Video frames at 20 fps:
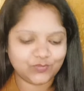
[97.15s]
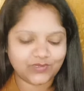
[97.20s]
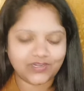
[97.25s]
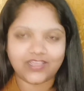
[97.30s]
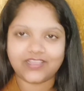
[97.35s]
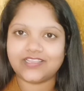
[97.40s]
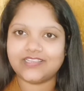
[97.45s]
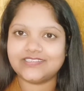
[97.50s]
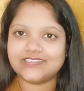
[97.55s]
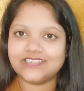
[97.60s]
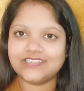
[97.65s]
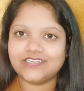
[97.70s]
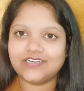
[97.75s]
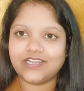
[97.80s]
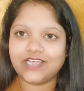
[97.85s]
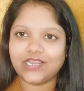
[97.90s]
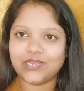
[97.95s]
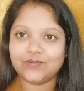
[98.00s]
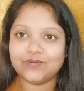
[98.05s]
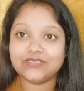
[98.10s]
बना के इसके अंदर
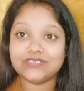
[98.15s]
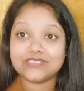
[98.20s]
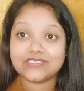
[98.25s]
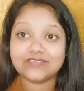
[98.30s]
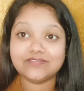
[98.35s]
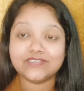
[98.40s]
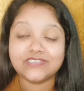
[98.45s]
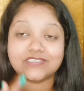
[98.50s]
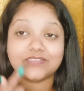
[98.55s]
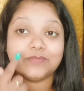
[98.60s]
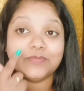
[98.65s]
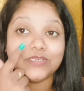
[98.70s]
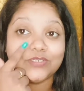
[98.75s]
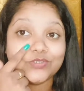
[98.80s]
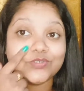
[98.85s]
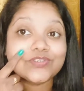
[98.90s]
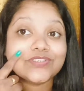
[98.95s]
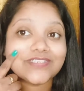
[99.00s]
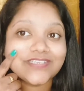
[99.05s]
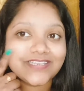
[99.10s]
डाला हुआ है जिसकी वजह से मेरी
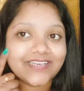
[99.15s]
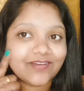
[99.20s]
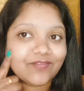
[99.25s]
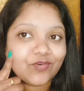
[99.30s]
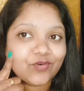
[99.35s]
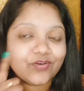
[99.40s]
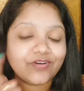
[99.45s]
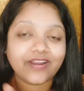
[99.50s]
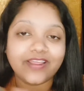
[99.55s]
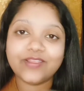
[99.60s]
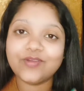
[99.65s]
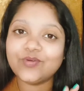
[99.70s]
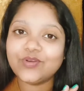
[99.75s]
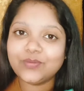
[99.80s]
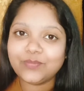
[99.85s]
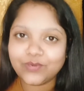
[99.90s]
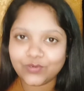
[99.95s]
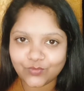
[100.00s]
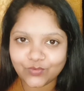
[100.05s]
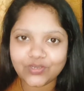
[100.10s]
जो स्किन है वो ड्राई होनी
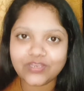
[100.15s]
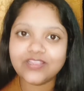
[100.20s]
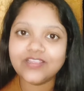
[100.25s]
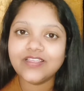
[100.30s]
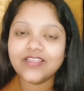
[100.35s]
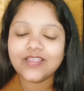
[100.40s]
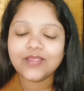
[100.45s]
बिल्कुल ही